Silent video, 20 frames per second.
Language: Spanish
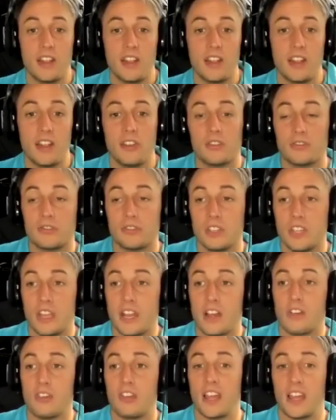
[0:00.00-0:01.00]
años
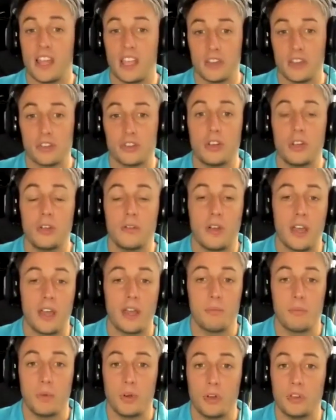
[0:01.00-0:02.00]
y era con las que yo
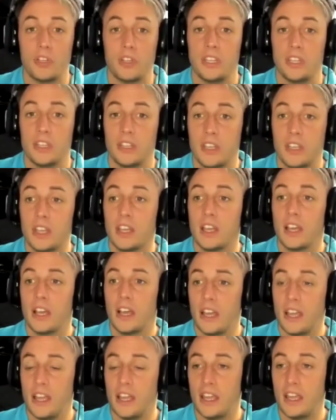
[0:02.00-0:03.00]
iba en Bondi
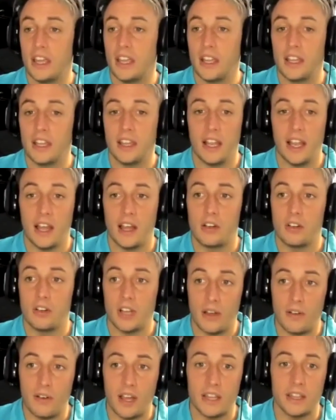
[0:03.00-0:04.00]
eh, con la
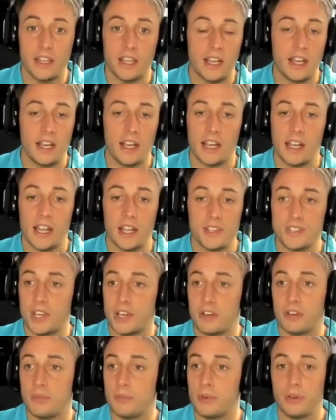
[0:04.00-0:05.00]
banda a canchas
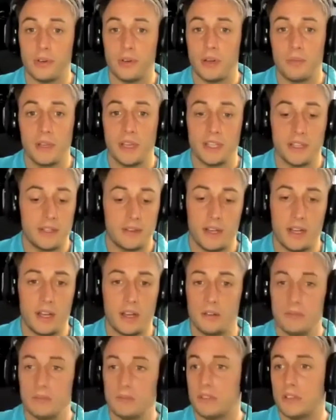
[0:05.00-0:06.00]
como Almirante
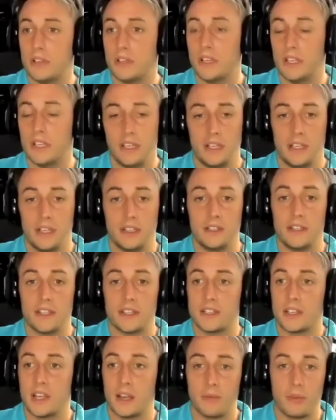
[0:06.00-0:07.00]
Brown, eh, Taller de
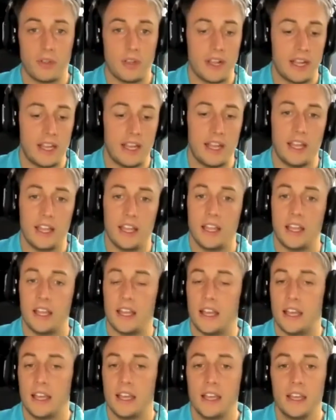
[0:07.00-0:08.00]
Nueva
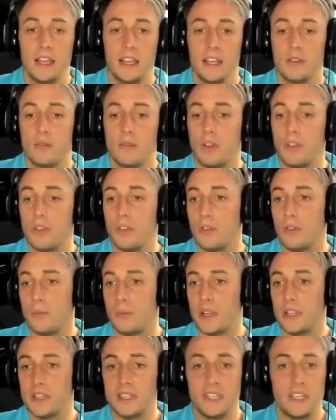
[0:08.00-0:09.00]
Escalada, cuando
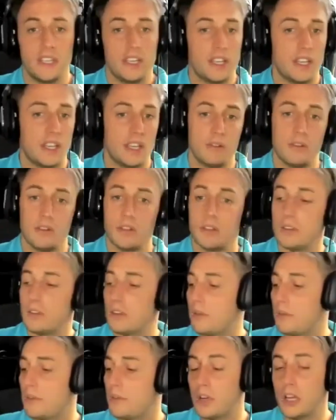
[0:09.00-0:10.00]
íbamos a Tigre,
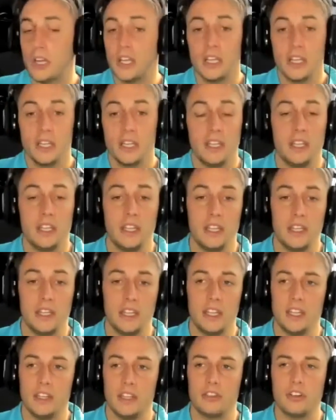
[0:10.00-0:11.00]
cuando
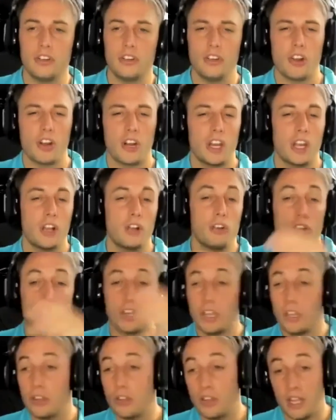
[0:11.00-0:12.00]
Y, y, todos los
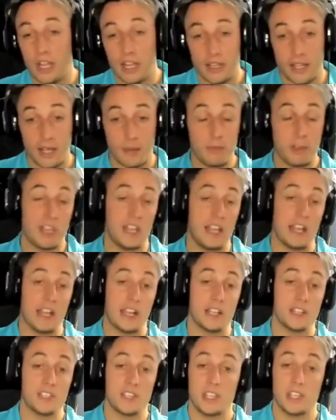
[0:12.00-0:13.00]
recorridos y también en
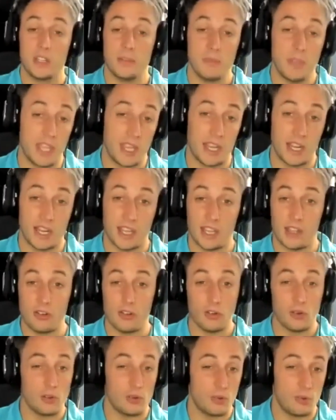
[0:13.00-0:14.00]
las canchas de mierda y
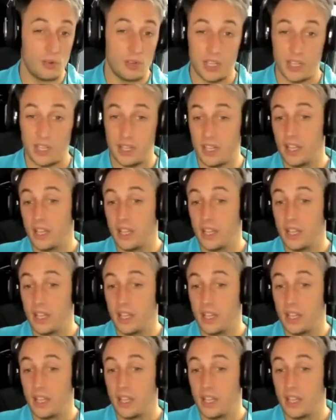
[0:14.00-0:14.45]
con clubes